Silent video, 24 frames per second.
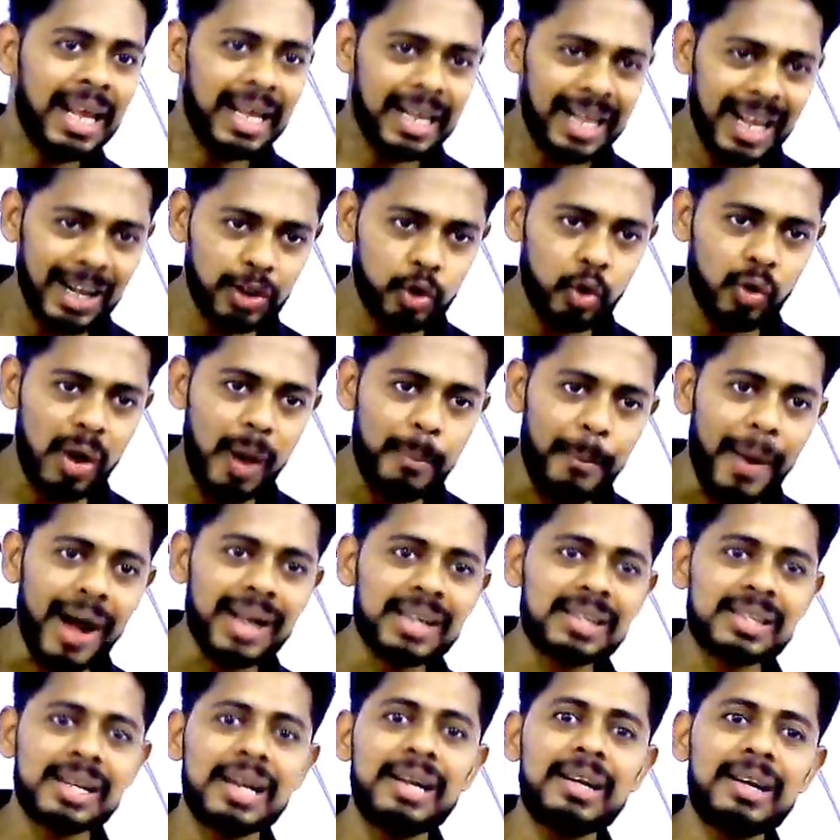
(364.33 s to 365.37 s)
ये थोड़ा
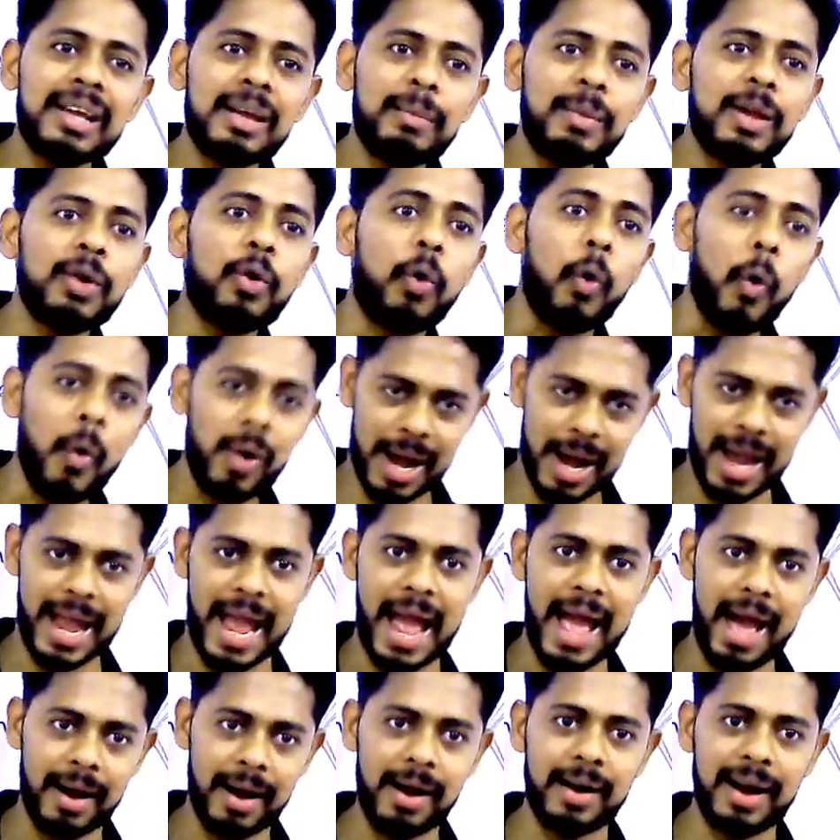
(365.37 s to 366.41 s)
पार्सलिटी भी हो
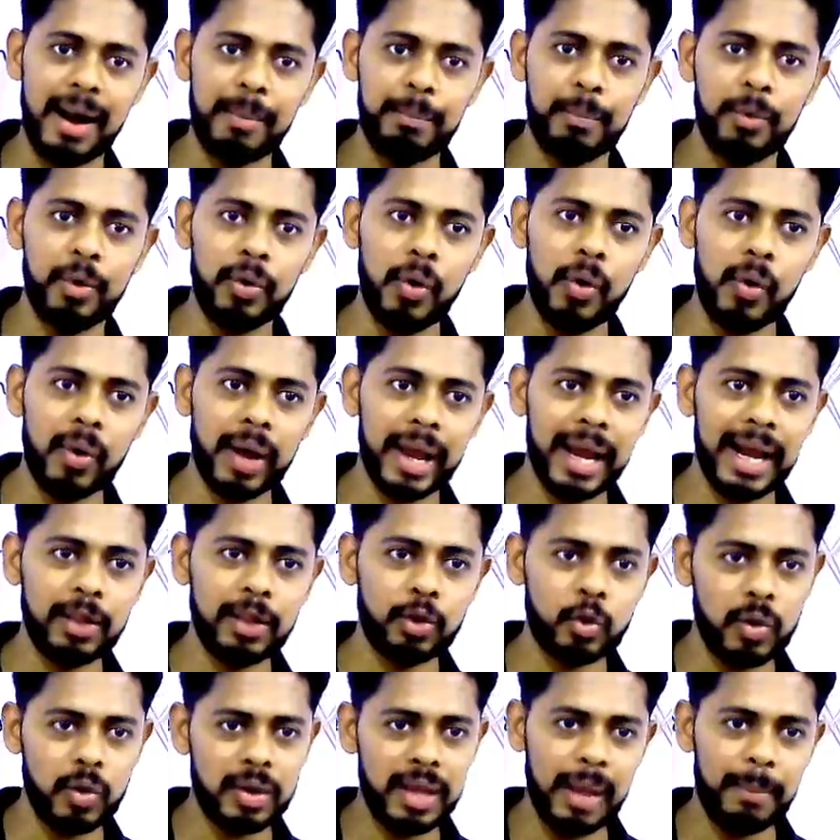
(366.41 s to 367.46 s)
गया है अगर आप बोलोगे
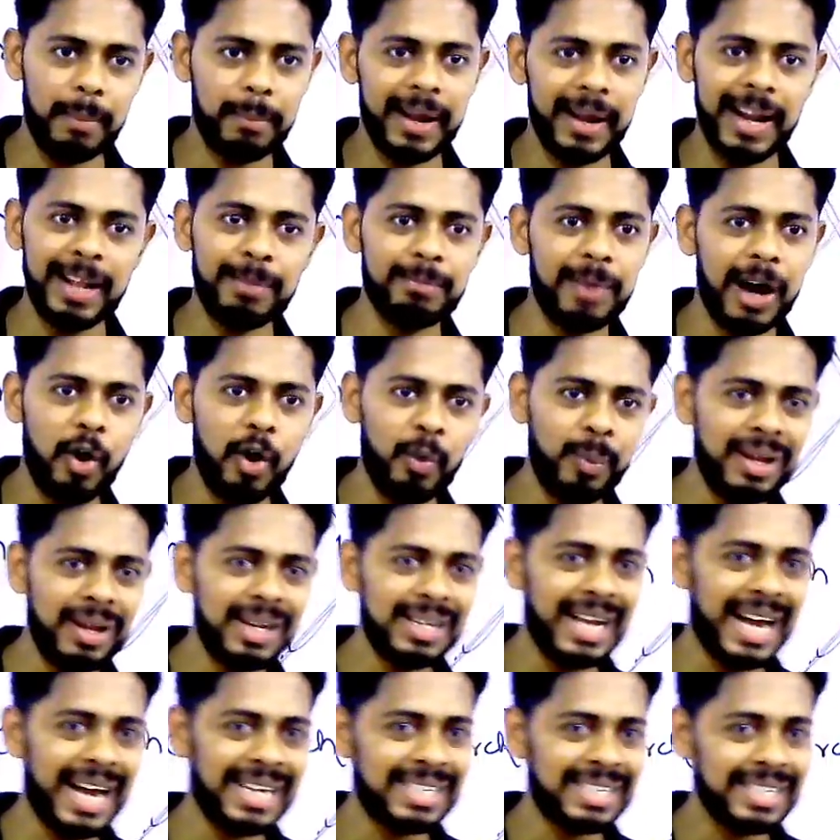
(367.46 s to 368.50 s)
तो ये भेदभाव भी
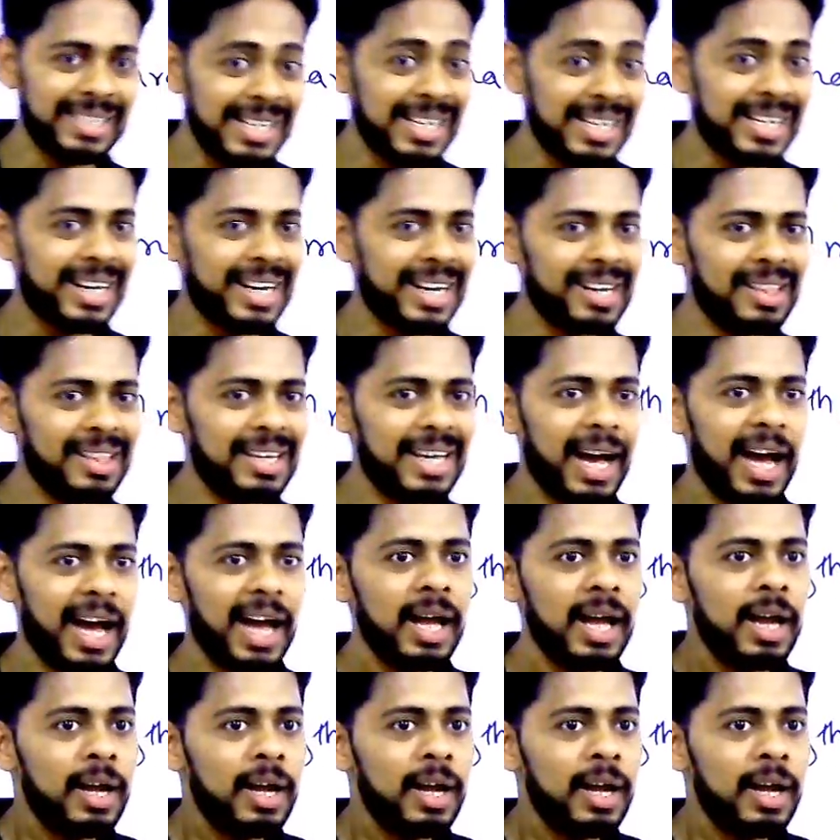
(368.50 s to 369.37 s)
एस कर दिया